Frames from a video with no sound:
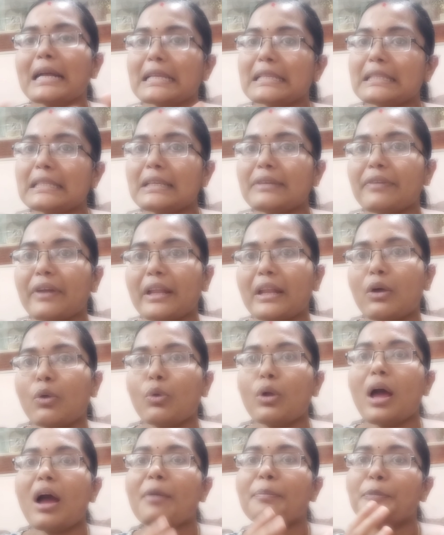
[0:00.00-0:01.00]
కన్సీవ్ అయినా
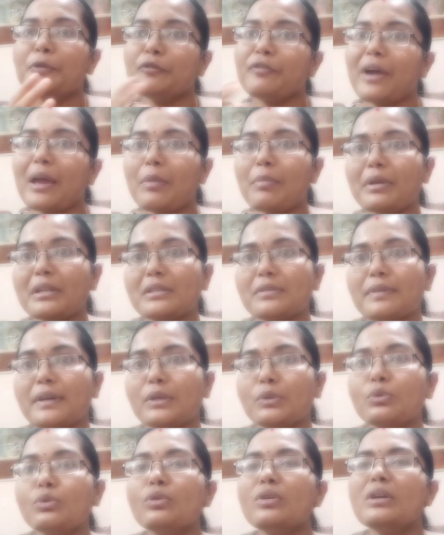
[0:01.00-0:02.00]
కూడా అప్ టు ఫైవ్ మంత్స్
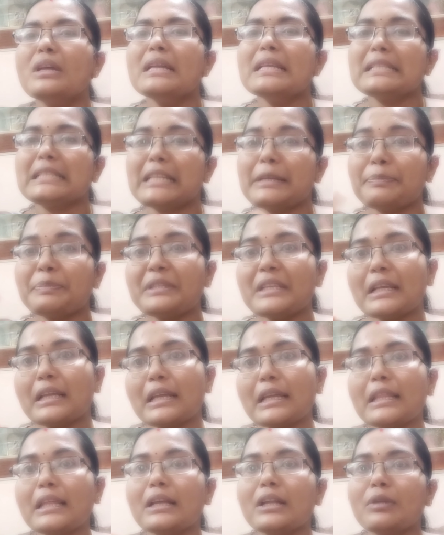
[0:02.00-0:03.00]
వరకు స్టెప్స్
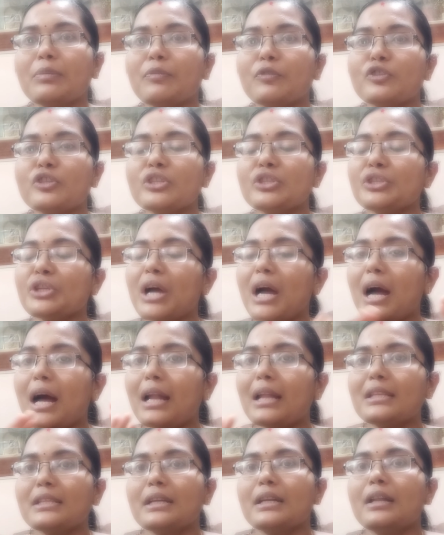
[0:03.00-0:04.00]
ఎక్కి దిగడం వచ్చి
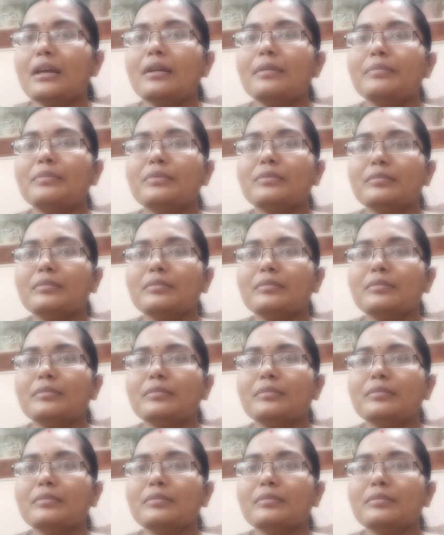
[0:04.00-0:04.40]
చాలా చాలా